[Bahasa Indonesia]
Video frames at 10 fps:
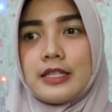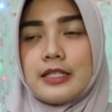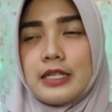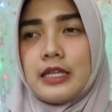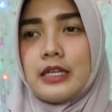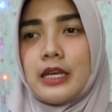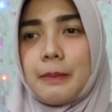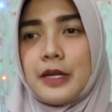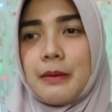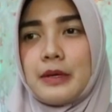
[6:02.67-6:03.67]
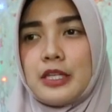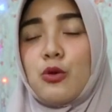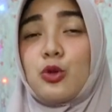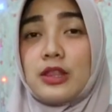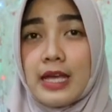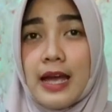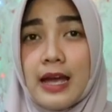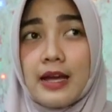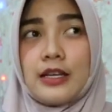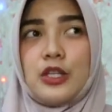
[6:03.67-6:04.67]
ngasih apa namanya
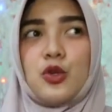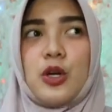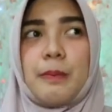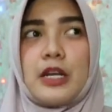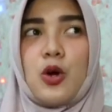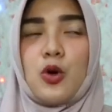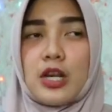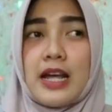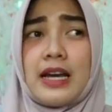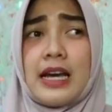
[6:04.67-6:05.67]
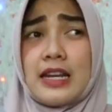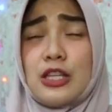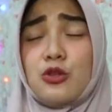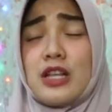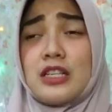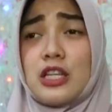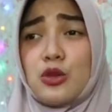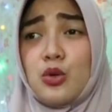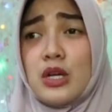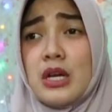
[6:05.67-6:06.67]
hutang gitu kepada orang karena itu salah
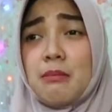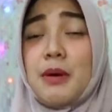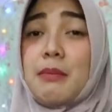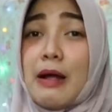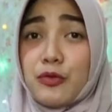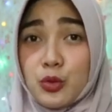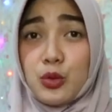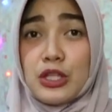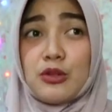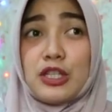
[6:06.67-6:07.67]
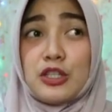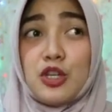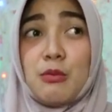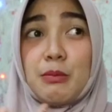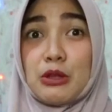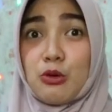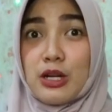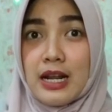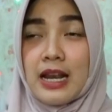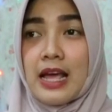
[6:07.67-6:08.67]
satu membantu gitu kita juga membantu
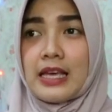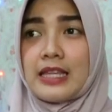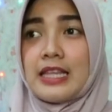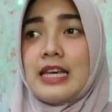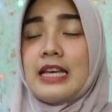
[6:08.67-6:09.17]
orang lain